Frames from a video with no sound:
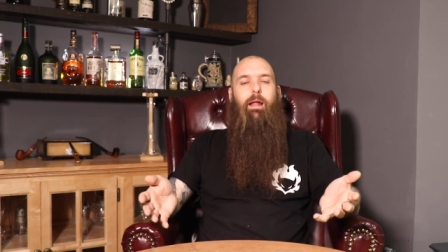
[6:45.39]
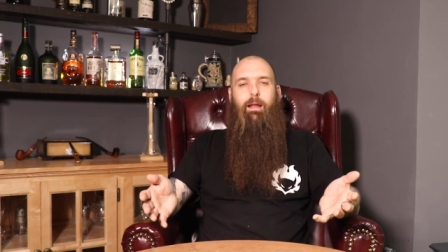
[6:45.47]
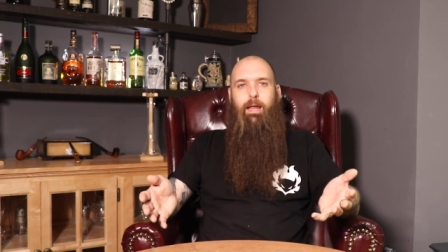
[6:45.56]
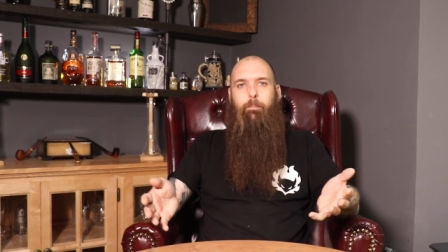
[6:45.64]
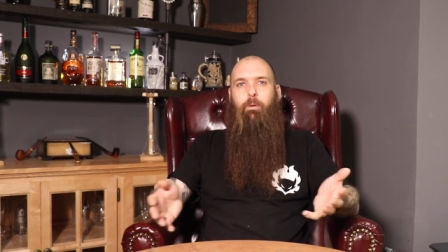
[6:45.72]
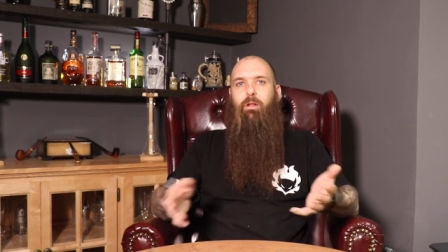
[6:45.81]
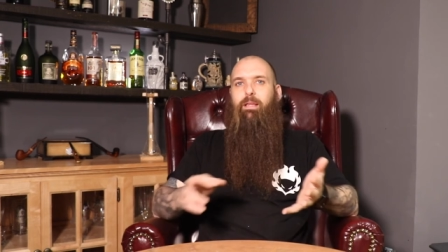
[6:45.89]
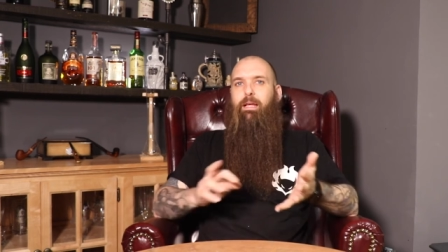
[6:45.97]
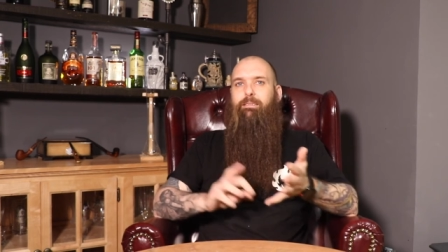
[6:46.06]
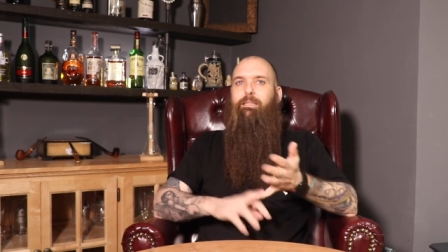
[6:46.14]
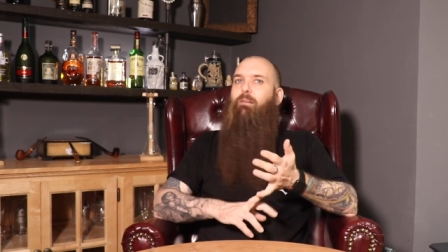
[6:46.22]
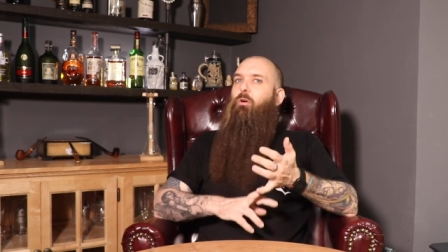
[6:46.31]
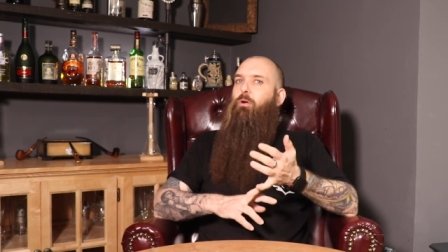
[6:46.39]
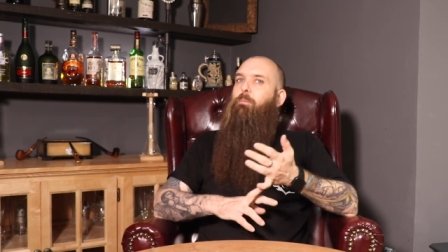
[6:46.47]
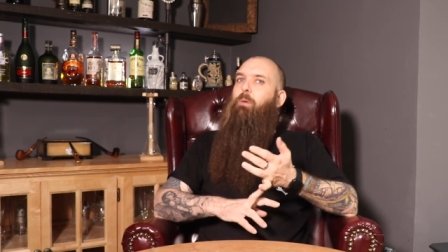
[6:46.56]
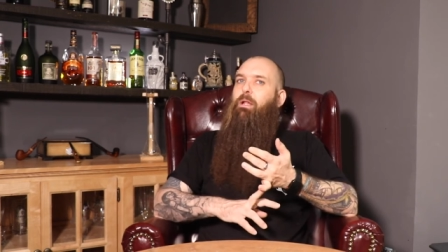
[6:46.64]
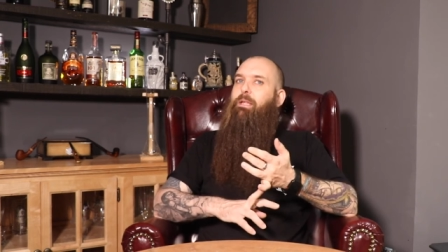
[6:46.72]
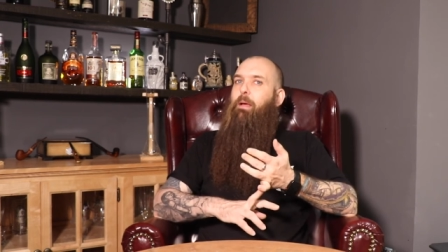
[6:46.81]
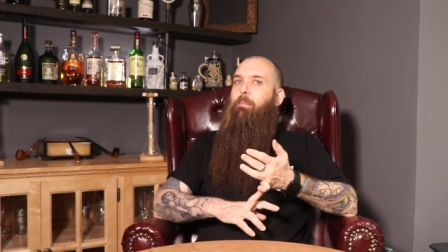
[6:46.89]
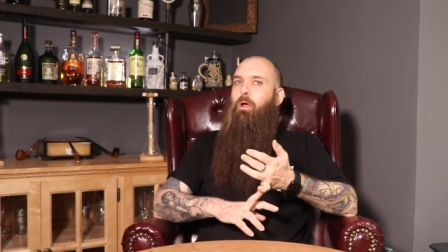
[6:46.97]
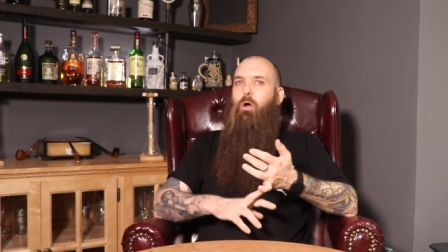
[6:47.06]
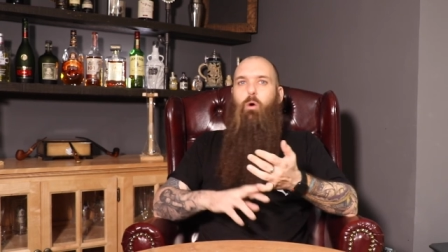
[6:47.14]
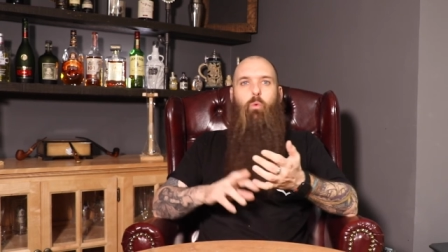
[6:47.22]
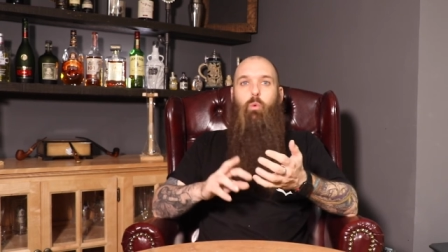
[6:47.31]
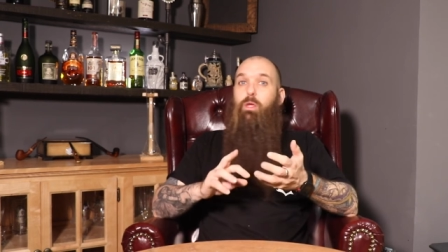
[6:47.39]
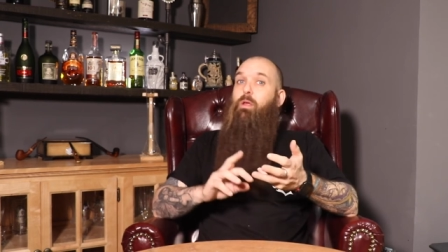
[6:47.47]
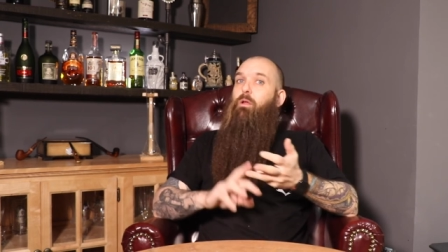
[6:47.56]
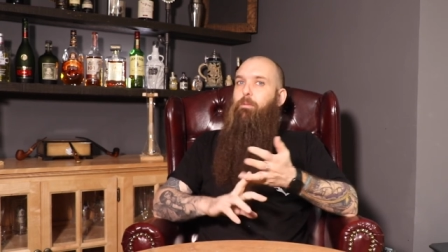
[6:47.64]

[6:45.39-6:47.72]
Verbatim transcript: l'important c'est d'avoir une bonne caméra, oui,